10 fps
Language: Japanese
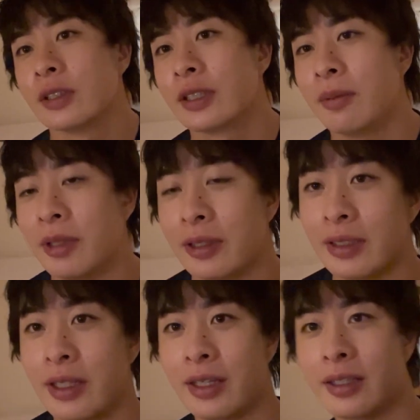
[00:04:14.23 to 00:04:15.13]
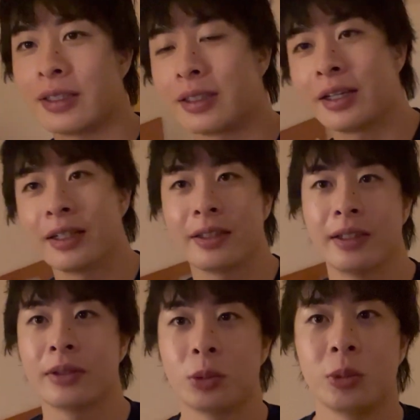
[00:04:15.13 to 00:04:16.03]
頑張っていきたい
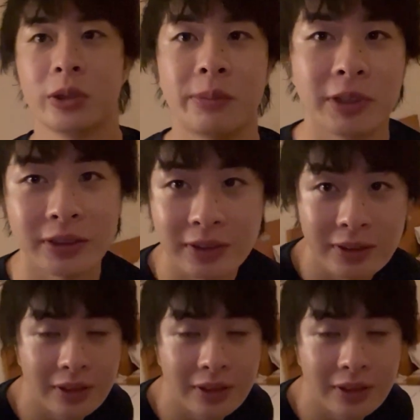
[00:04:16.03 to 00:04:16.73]
なと思います。